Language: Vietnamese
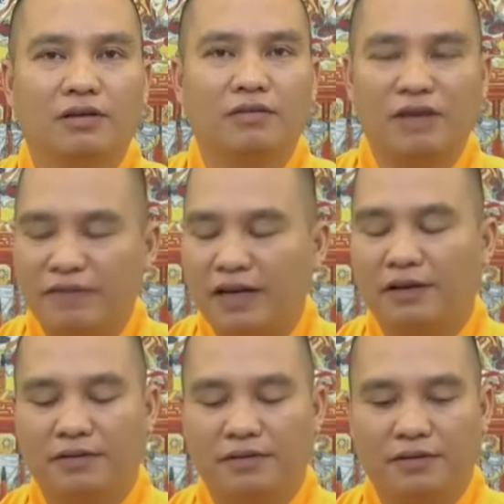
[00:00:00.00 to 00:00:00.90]
vân vân
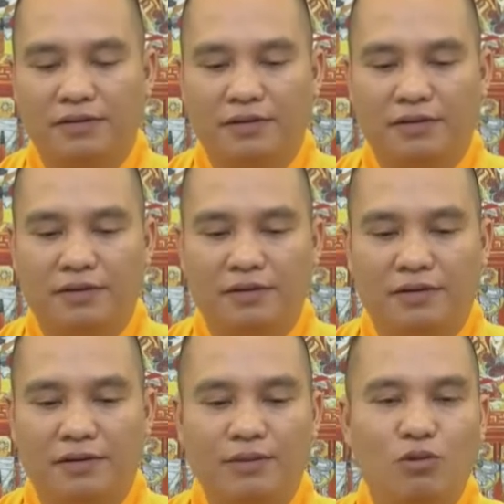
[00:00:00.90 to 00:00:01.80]

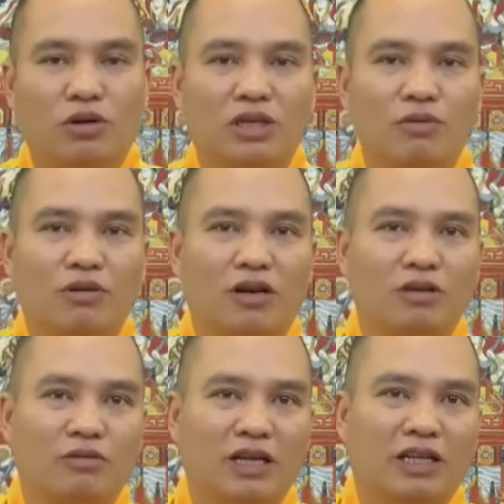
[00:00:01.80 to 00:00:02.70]
nhưng cuộc sống của nó
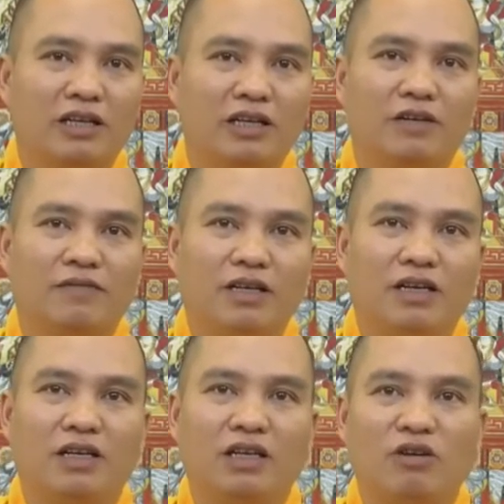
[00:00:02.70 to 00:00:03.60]
chúng ta thấy nhờn vẫn
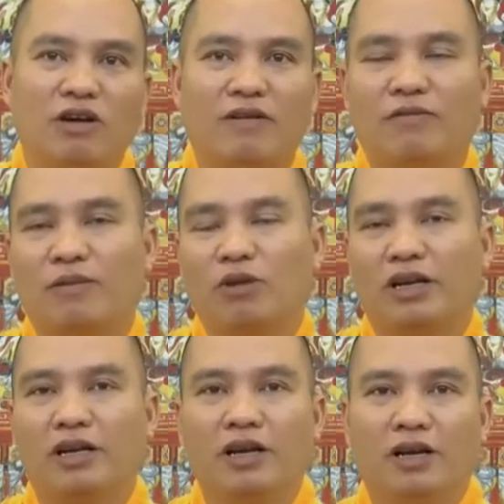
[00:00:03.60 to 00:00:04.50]
nhờn như ngoài vòng pháp
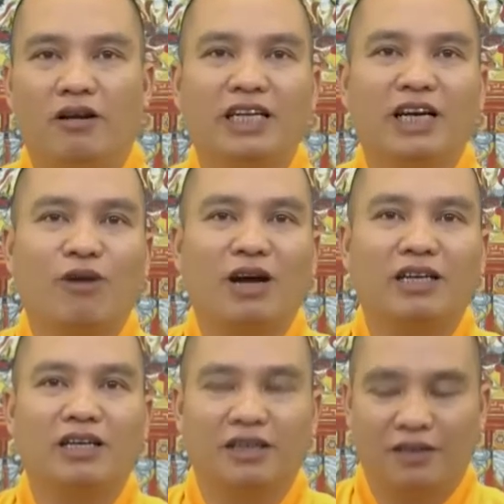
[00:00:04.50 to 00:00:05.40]
luật đó chẳng qua
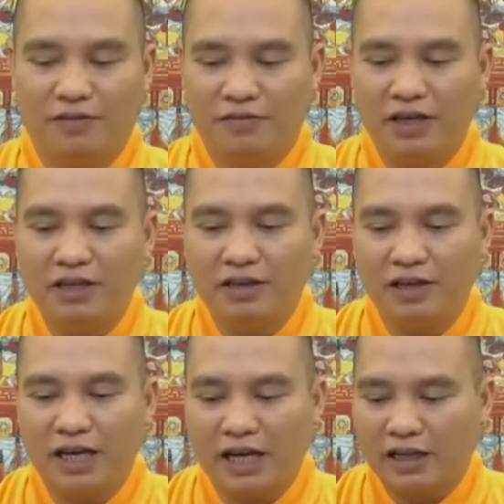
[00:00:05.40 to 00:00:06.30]
là gì ví như
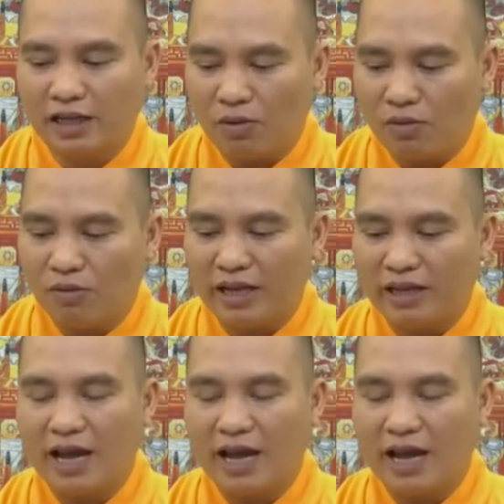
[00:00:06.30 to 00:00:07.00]
là cái thóc của anh